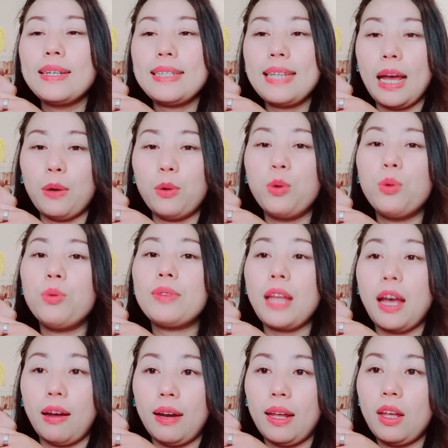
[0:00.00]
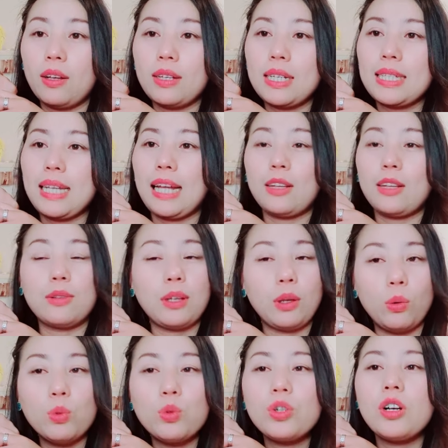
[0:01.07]
giả đồ đủ tử này nhở chỉ sai tao
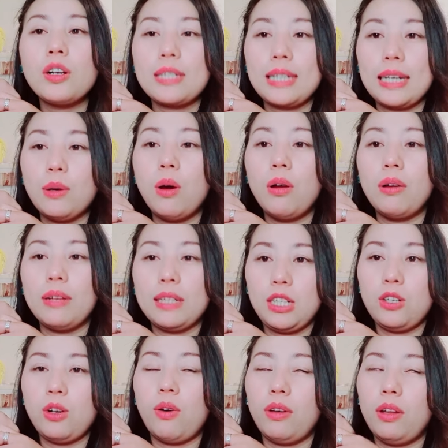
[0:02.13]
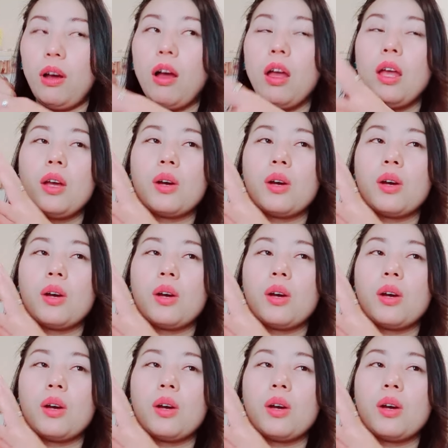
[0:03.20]
tiền luôn luôn thôi chỉ nếu họ lựa chỉ trong ấy nhở